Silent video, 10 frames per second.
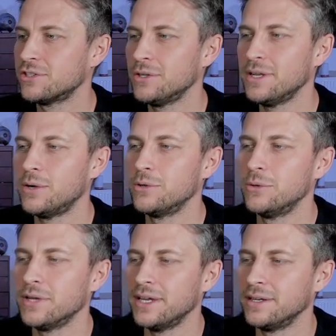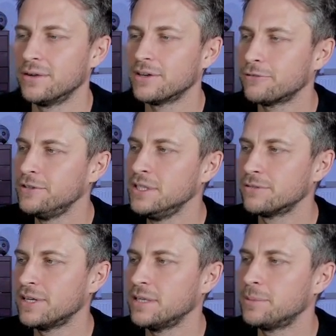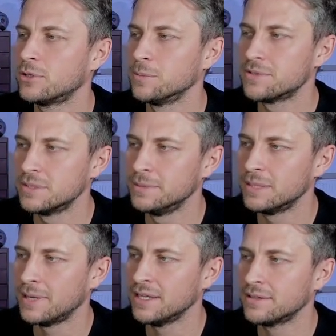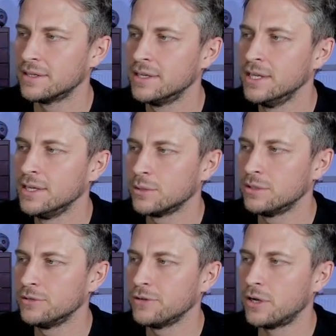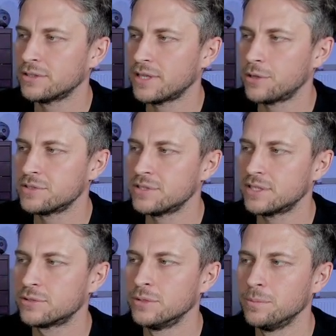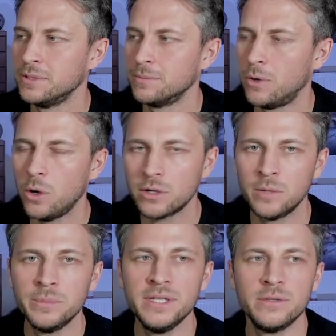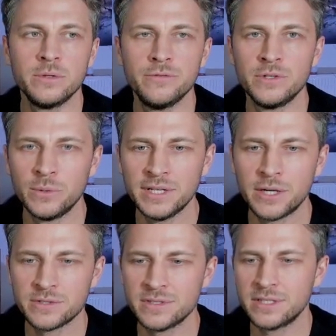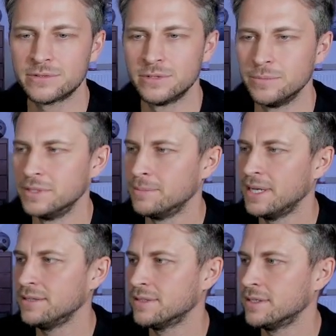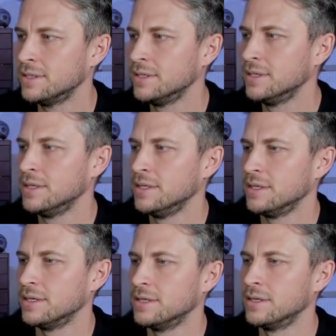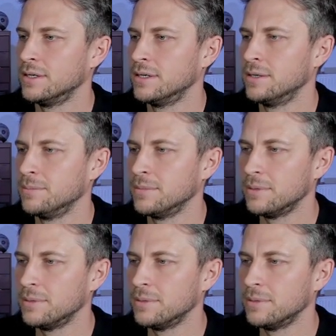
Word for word: dann auch noch ein Rafinha, vielleicht bekommt sie mit dem Hunter, könnt ihr für 8600 mit dem Hawk anbieten oder für 9600 mit dem Hunter. Ähm,